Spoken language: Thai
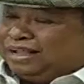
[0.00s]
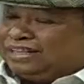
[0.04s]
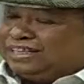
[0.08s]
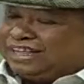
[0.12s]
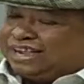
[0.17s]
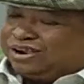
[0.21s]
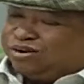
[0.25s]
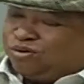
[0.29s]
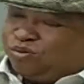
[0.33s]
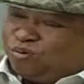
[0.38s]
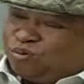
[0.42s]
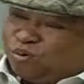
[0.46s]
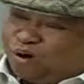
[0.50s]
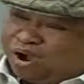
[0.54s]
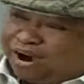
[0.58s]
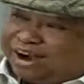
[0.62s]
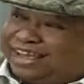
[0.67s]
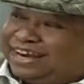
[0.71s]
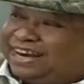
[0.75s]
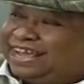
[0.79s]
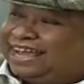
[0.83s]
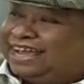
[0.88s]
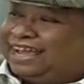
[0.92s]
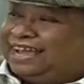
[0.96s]
ลังจะง่วง
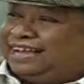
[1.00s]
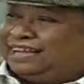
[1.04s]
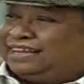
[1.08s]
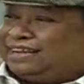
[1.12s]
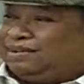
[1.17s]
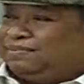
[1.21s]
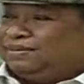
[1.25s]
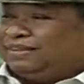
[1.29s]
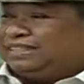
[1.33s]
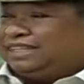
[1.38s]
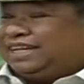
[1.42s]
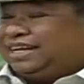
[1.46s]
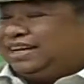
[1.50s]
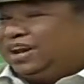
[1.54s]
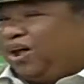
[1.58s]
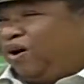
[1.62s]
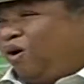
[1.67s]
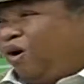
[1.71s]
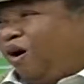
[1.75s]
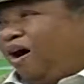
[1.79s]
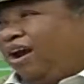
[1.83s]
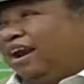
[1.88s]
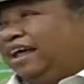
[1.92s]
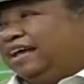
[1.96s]
เลยนะฮะกำลังจะนอนสัง
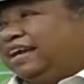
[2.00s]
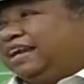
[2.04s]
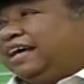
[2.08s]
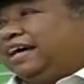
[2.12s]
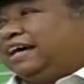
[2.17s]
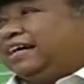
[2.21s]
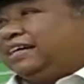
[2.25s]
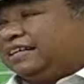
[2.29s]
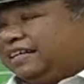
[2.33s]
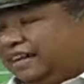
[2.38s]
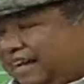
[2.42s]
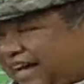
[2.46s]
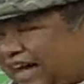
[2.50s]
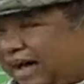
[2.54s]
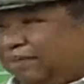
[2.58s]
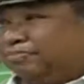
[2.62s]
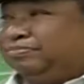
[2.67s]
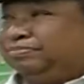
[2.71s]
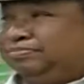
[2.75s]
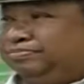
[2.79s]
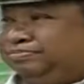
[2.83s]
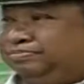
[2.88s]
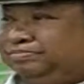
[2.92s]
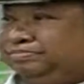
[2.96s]
เกตนคะ
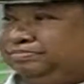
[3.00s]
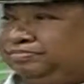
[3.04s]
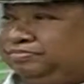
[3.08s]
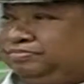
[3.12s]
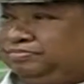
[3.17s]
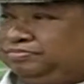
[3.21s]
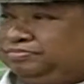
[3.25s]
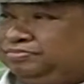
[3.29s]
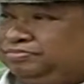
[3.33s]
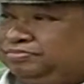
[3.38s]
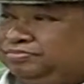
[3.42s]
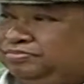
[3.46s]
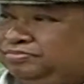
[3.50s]
ถ้าอายุขึ้น